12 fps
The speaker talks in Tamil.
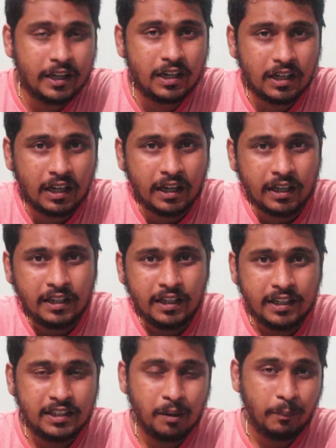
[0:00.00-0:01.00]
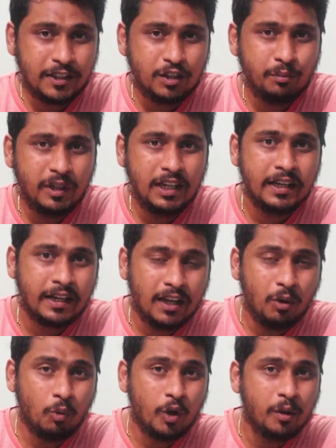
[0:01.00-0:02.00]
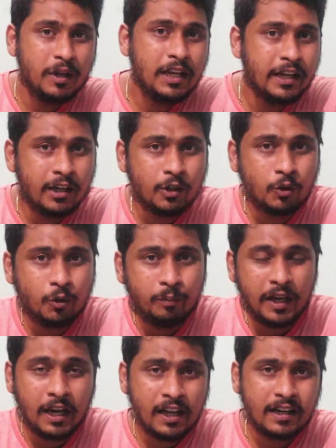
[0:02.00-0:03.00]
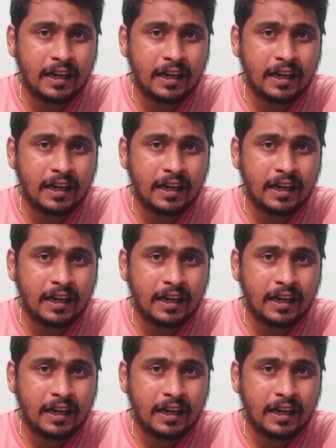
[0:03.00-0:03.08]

பண்ணியிருக்காங்க இந்த பத்து மில்லியனில் ஒரு மில்லியனுக்கும் மேலே